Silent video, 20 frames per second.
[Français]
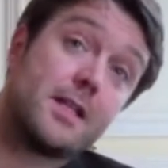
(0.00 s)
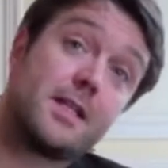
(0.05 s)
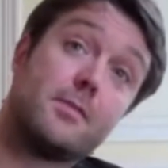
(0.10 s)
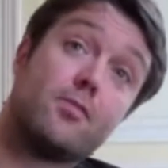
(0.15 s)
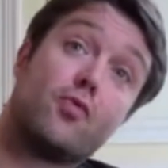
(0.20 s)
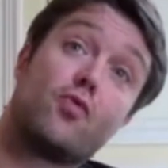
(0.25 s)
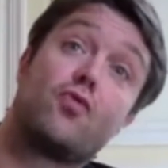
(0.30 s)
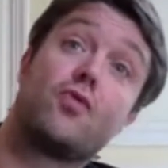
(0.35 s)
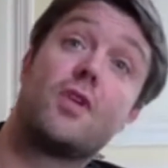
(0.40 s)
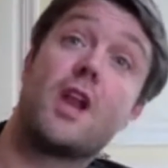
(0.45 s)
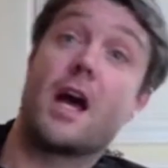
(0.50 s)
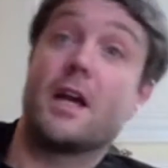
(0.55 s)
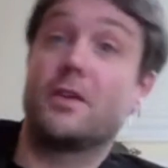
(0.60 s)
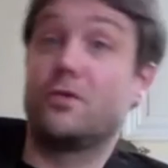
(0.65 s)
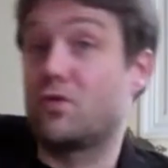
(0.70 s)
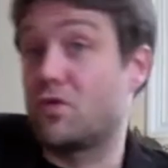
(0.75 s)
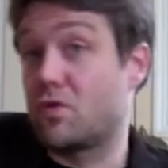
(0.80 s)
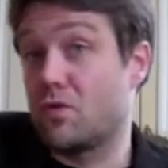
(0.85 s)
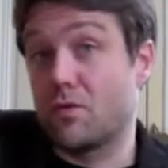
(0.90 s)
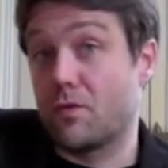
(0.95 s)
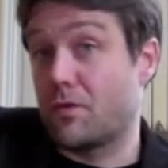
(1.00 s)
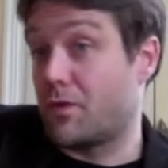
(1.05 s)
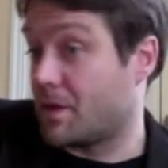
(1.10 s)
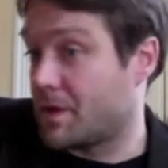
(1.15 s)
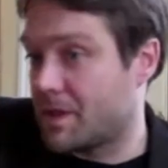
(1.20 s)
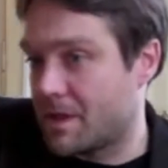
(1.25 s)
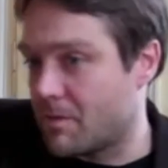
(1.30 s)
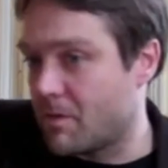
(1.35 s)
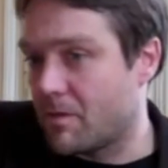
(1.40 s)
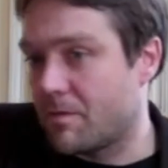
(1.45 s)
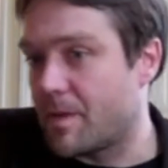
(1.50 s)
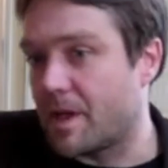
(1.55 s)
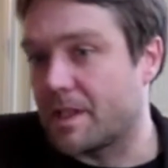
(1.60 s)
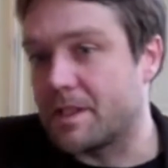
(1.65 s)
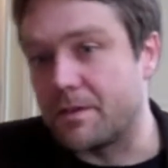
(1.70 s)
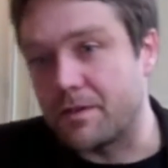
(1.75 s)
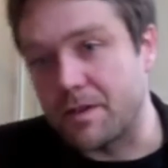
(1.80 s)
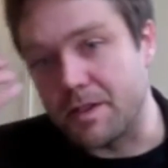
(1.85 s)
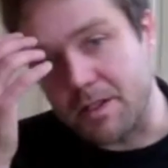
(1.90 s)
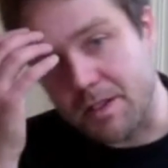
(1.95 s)
c'est beaucoup de la réduction forcément
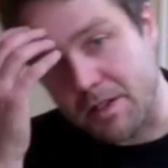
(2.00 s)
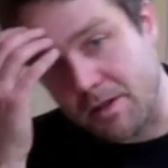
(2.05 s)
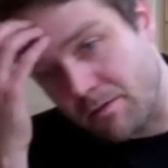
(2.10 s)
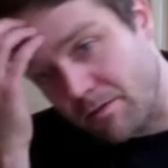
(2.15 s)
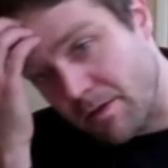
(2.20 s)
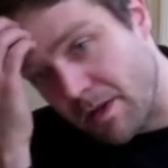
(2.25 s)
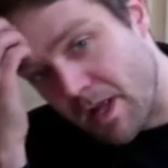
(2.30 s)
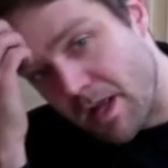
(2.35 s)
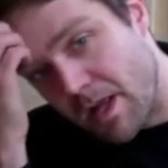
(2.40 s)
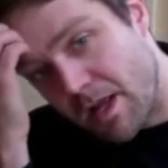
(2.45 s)
par définition,